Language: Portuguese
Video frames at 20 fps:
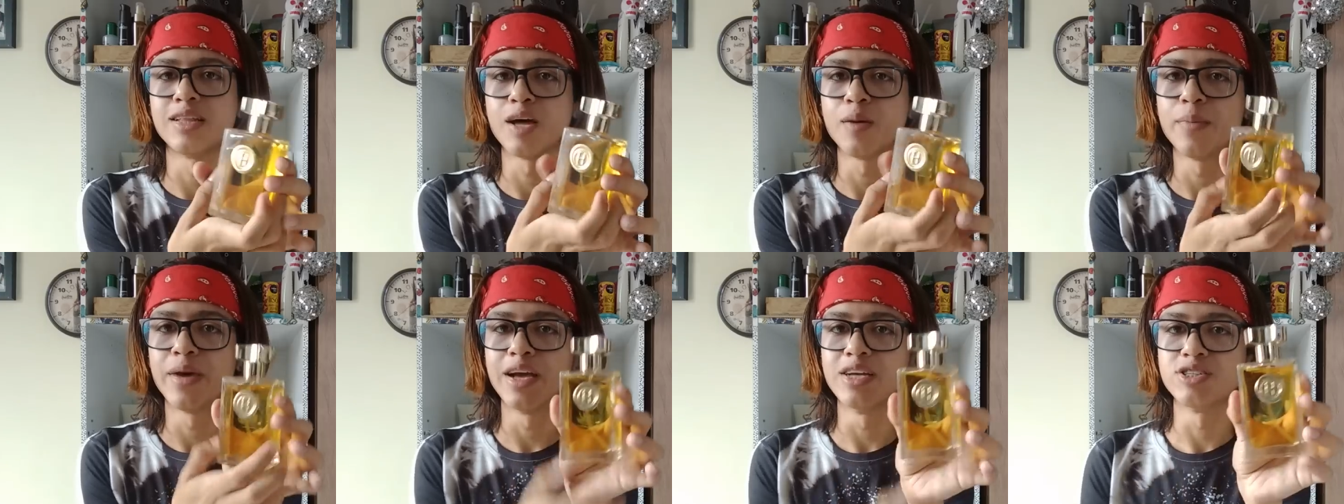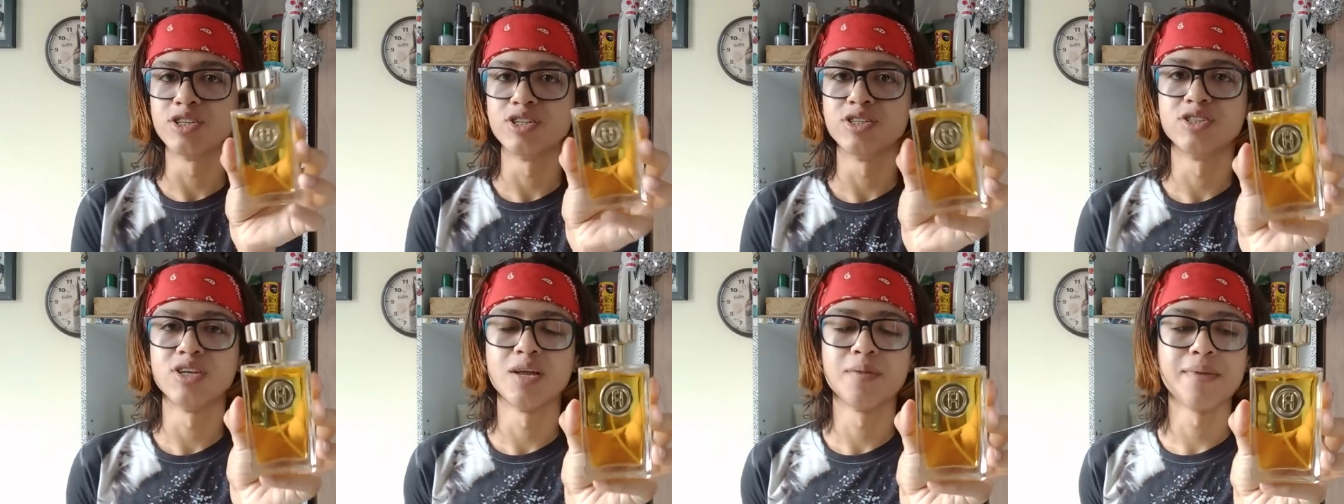também,
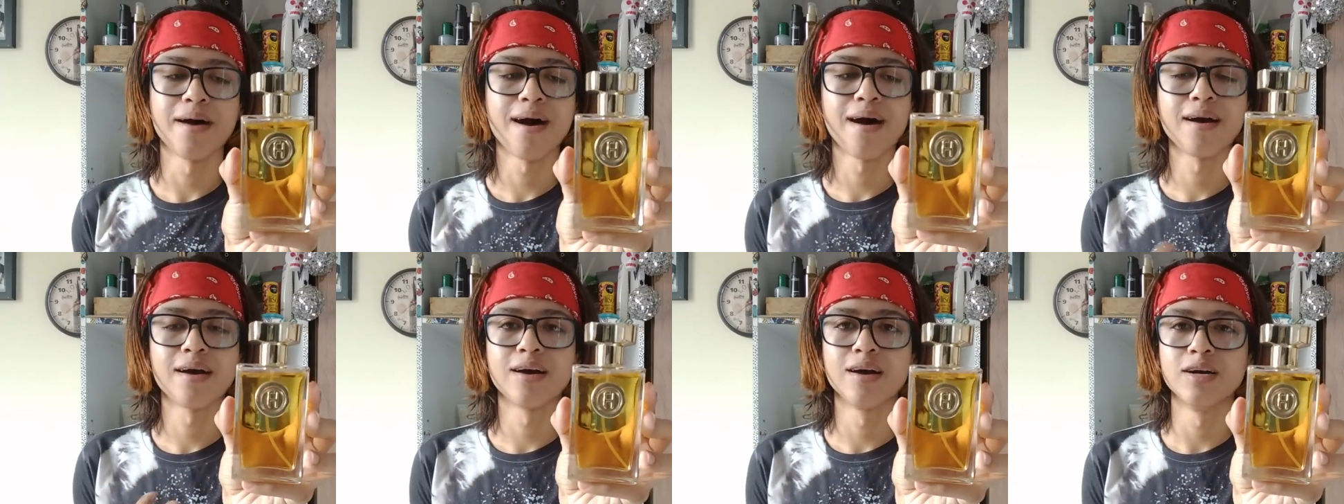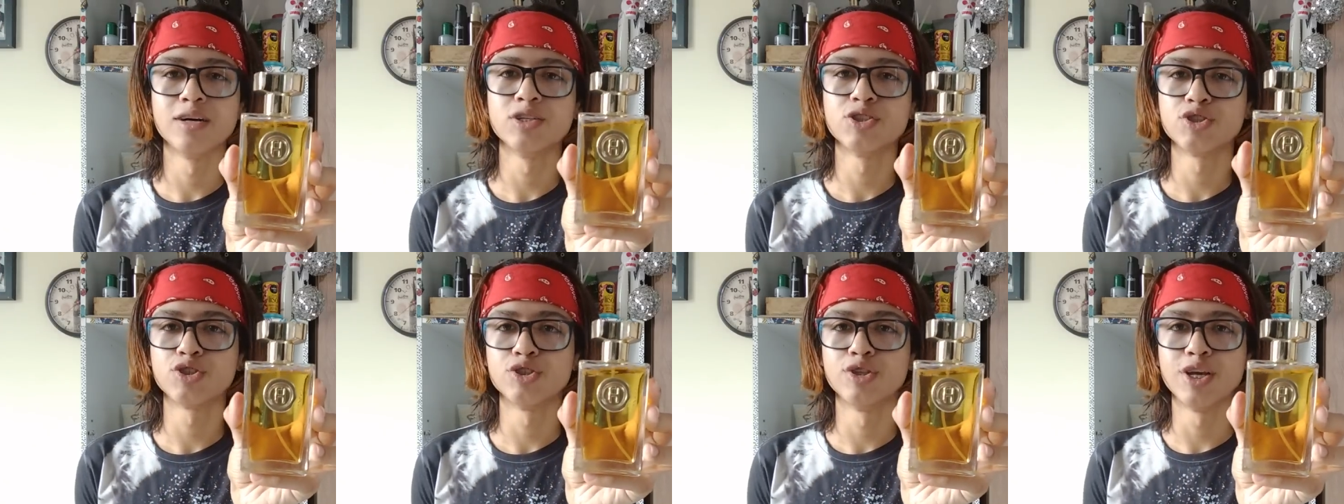gente, ele é
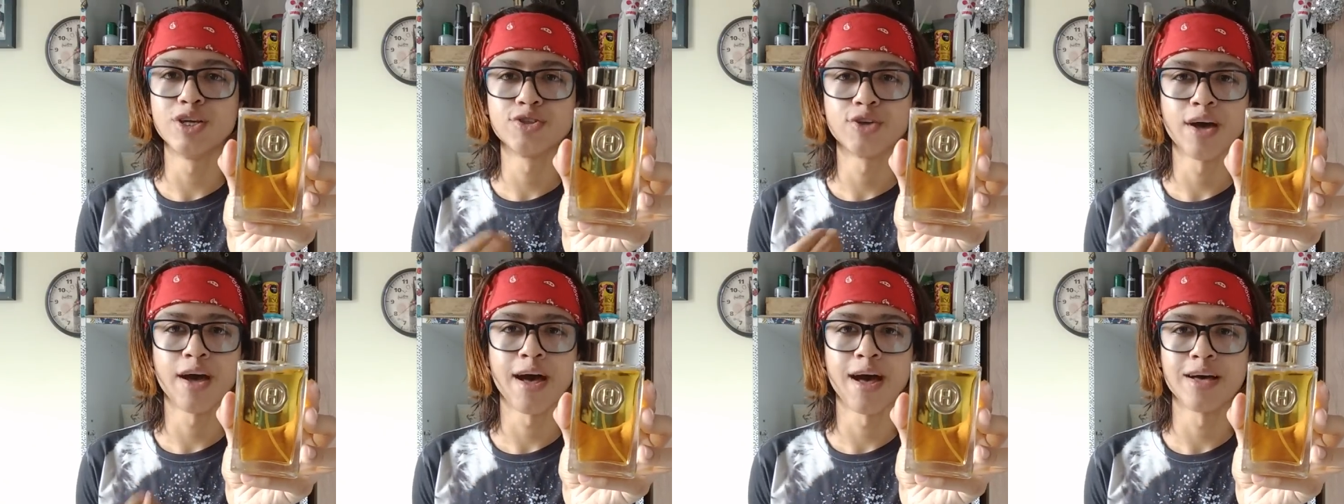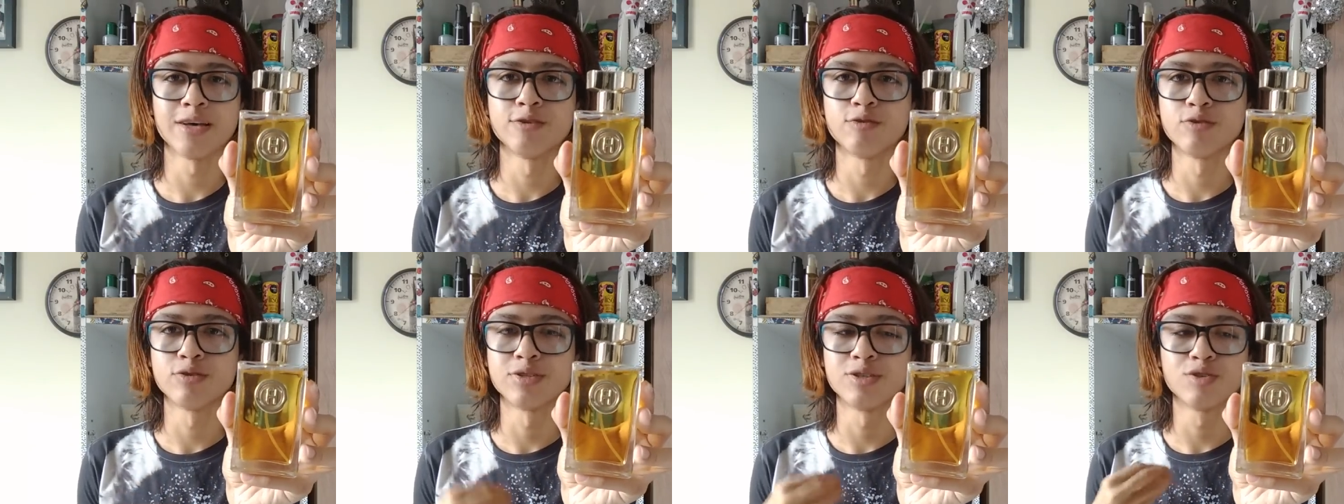marcante, deixa
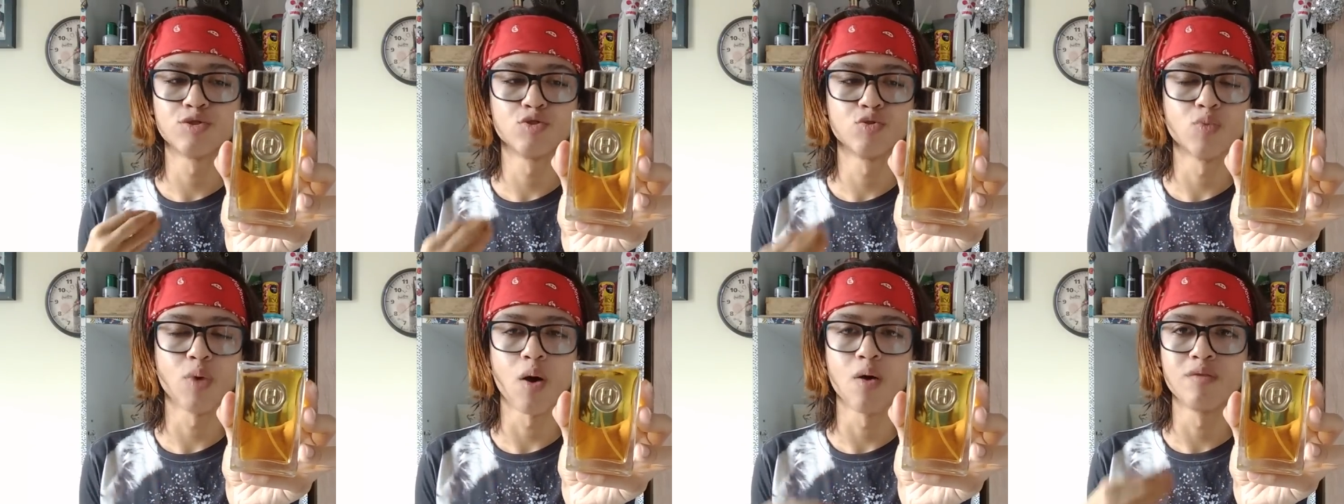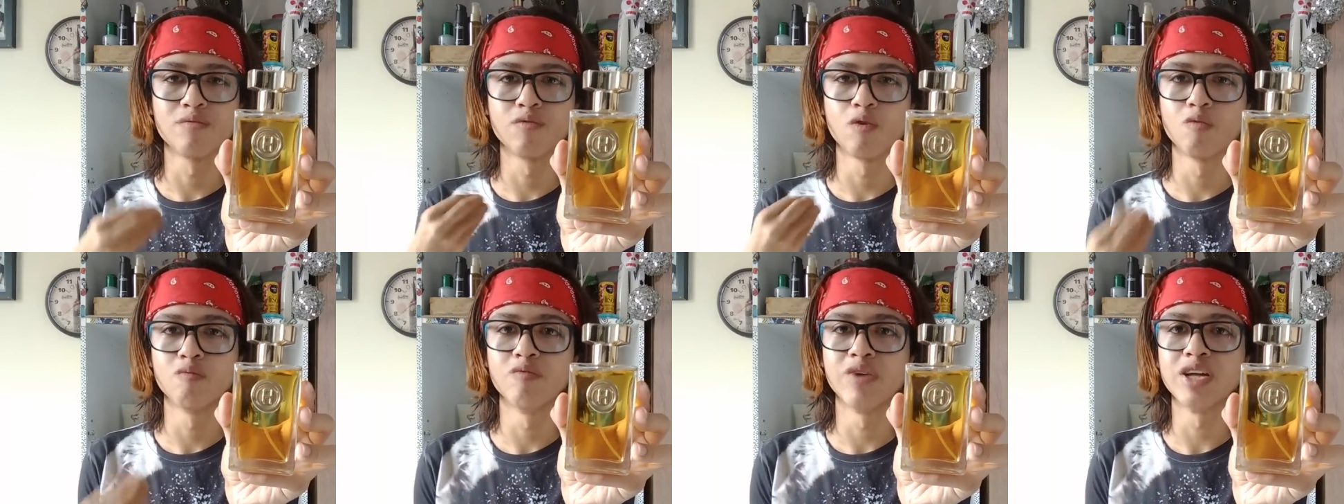rastro, sensual,
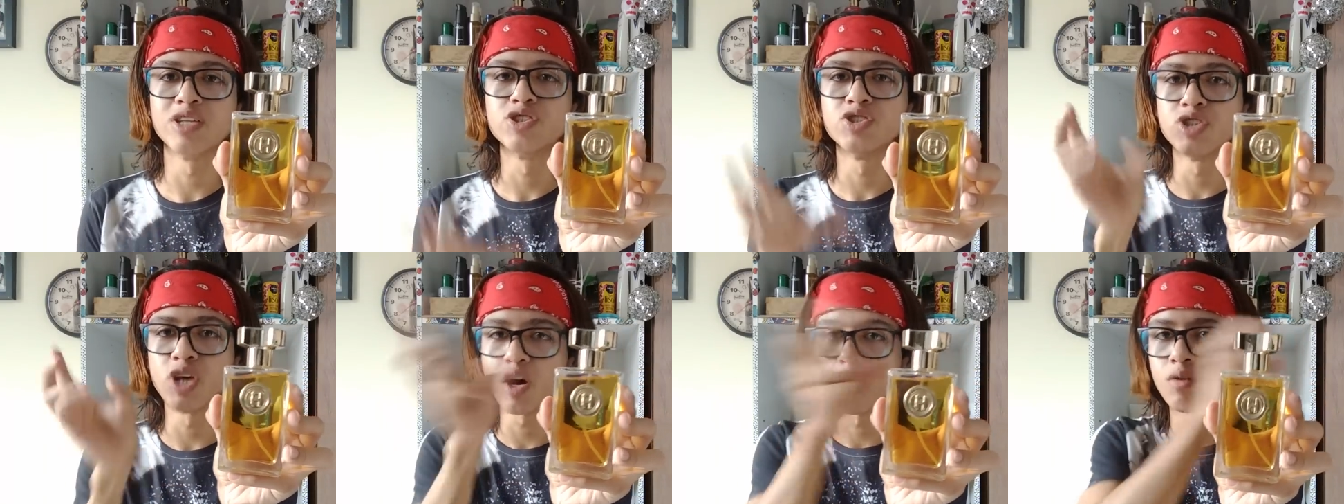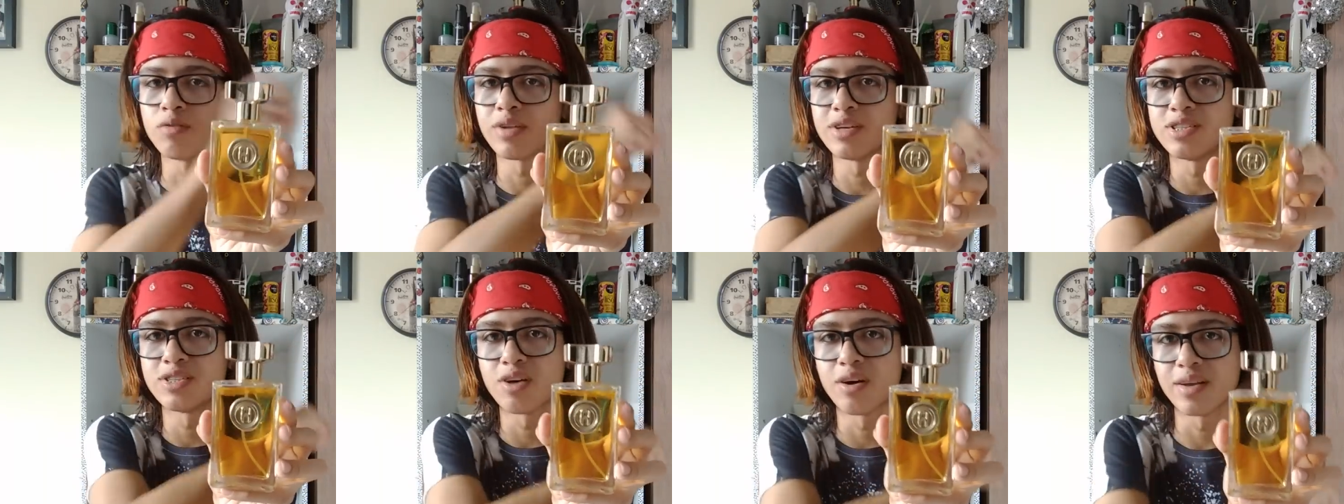envolvente. Já
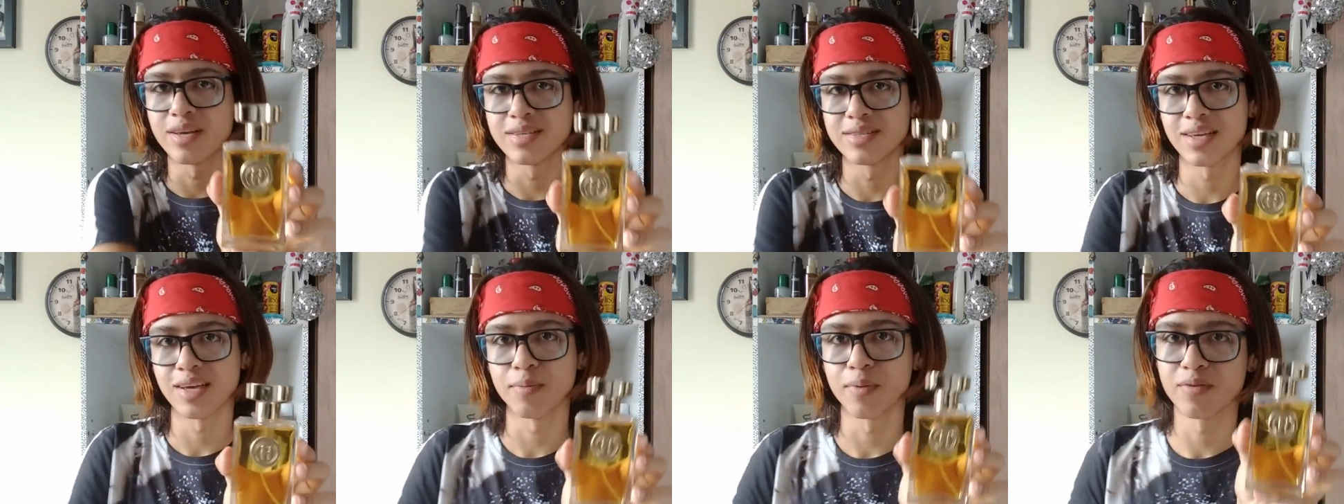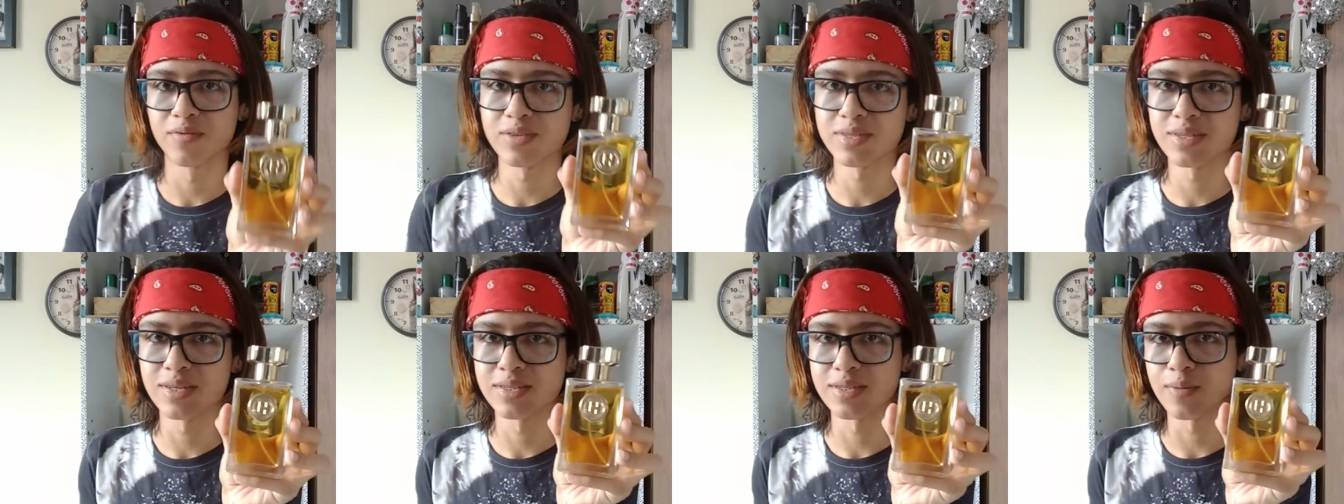contei historinhas aqui pra
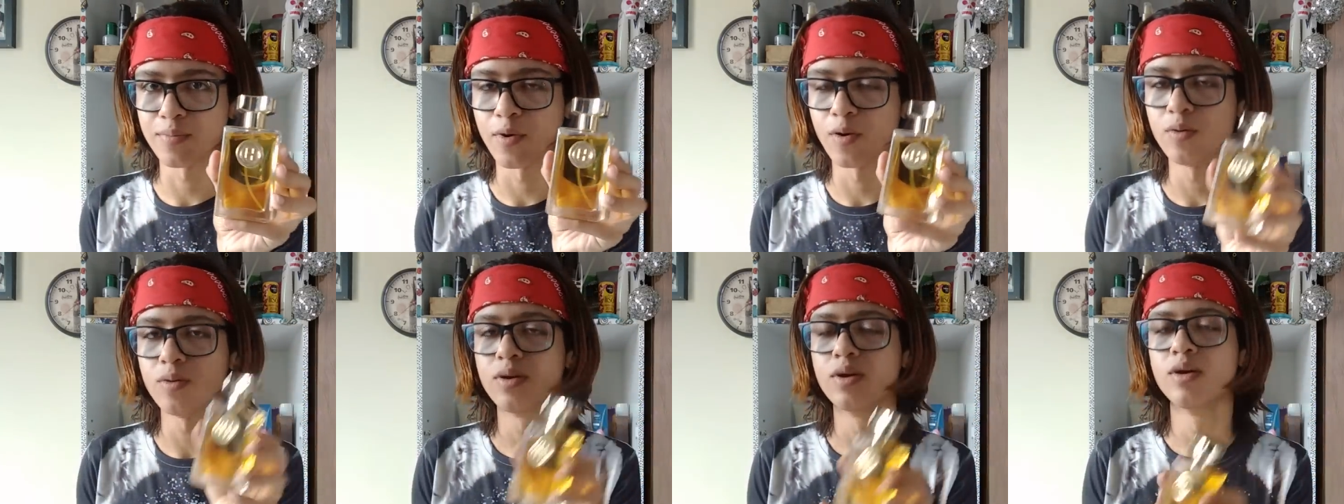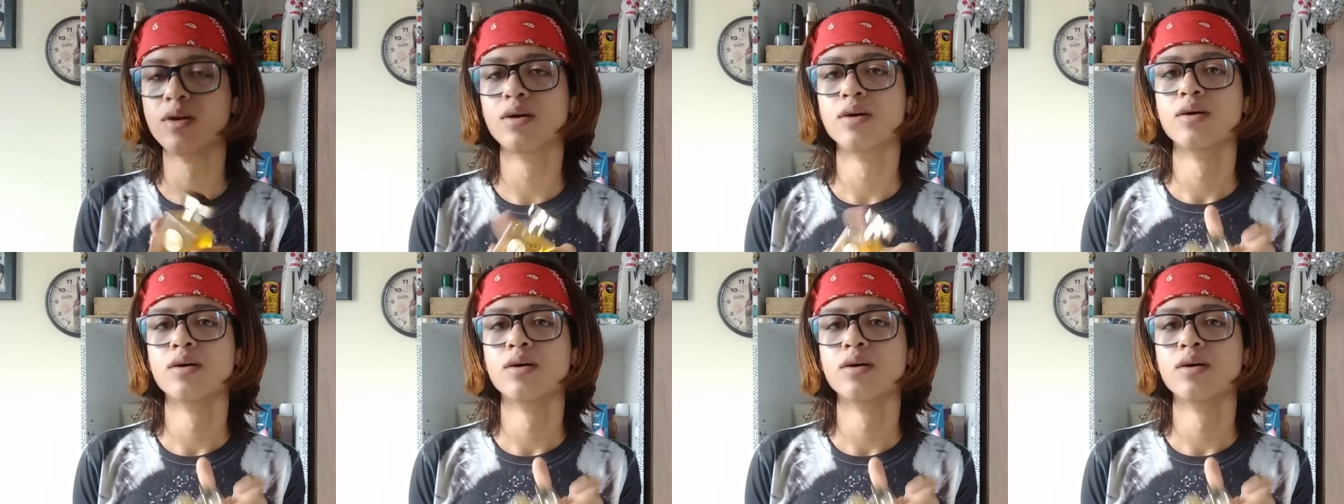vocês, tá bom?